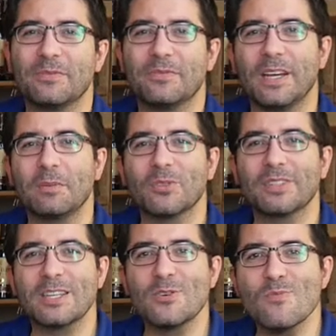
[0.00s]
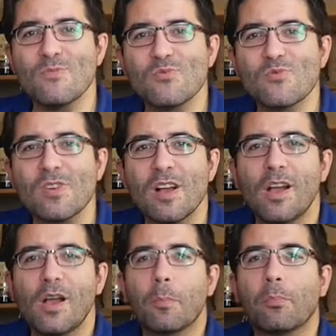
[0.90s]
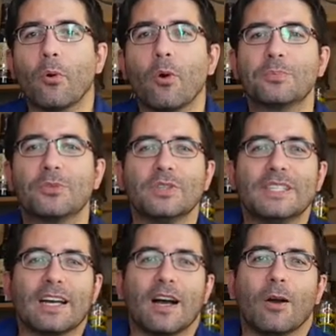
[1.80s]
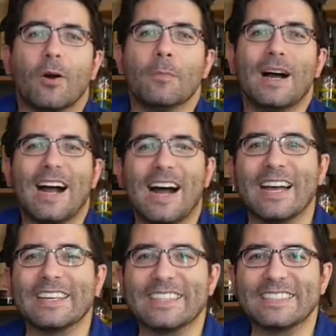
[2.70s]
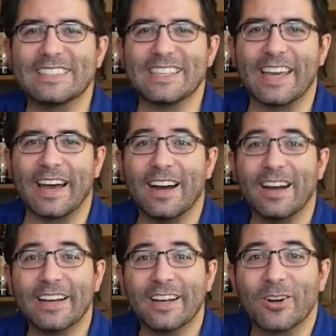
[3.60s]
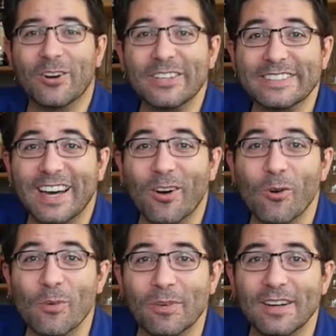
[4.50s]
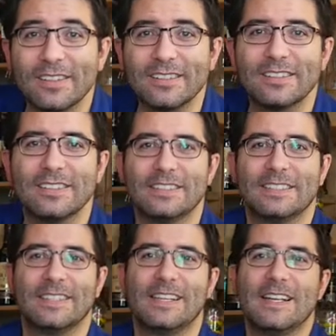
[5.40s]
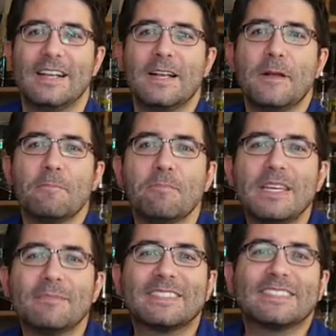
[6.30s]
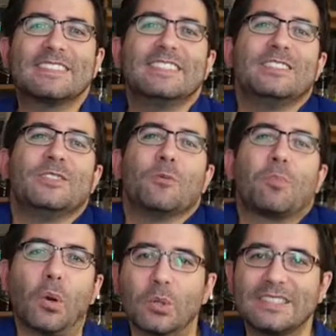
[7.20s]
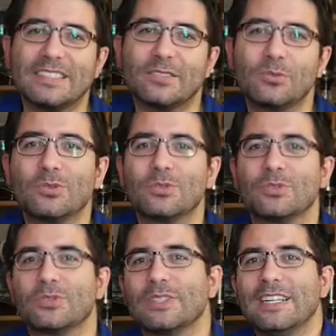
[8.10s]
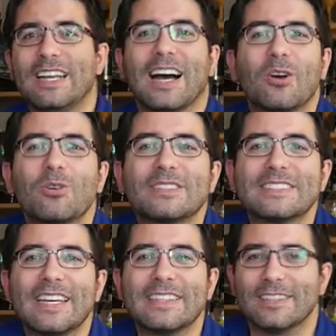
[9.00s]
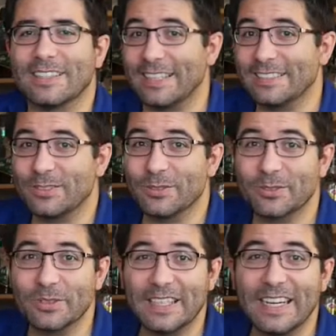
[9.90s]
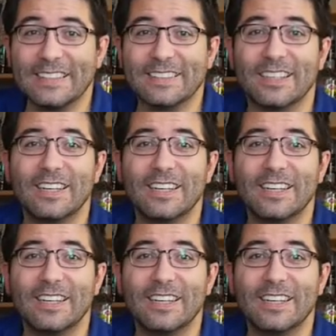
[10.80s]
fermenter le mou pour obtenir un rhum à grand arôme. Même si le processus, la recette reste secrète,